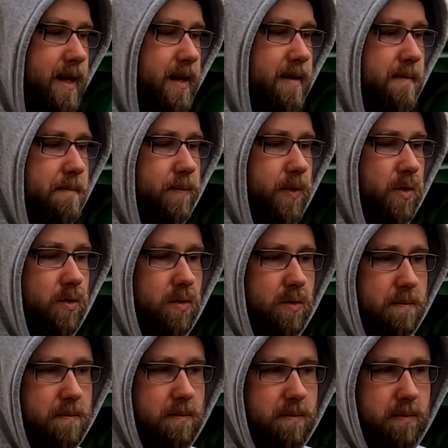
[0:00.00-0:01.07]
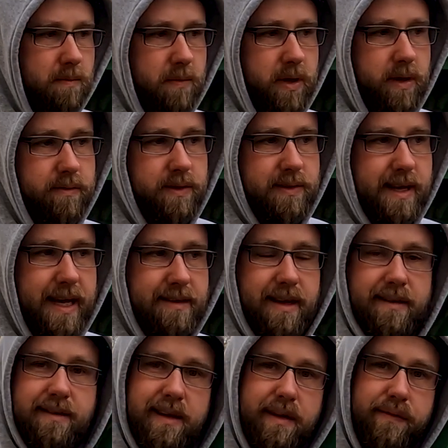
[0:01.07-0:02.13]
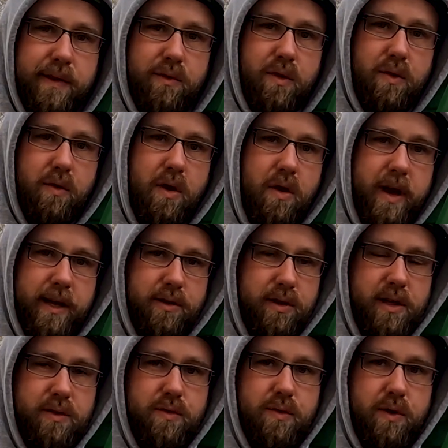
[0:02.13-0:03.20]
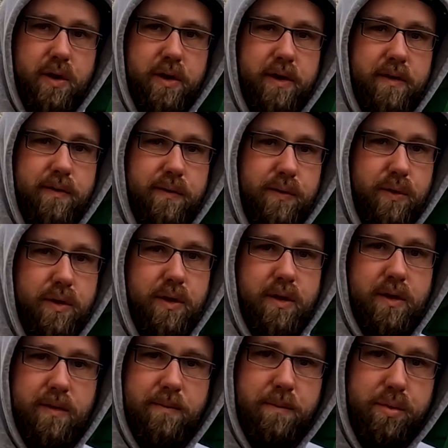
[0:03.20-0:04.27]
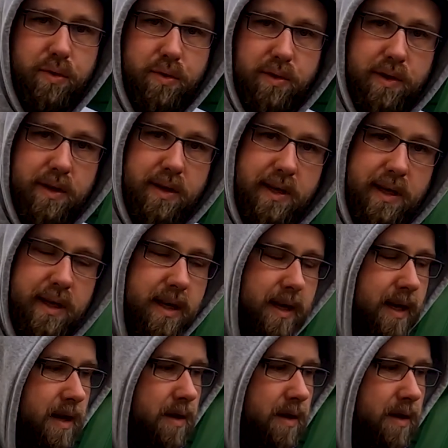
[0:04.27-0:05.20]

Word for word: ähm, um eine gewisse Ersatzteilversorgung auch herstellen zu können für Produkte, die